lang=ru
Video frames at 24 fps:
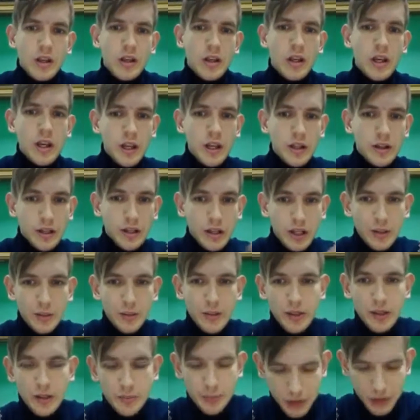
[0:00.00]

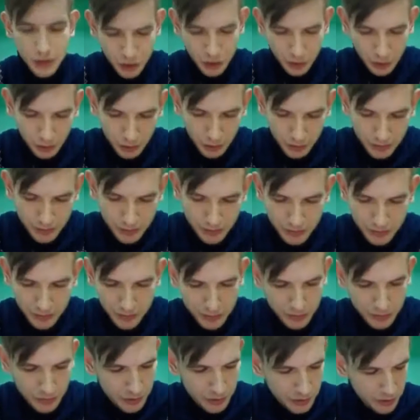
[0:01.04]
Наркоманы пишут. Ну,
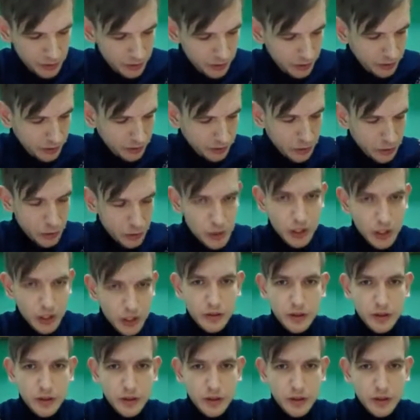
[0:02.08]
не, не исключаю,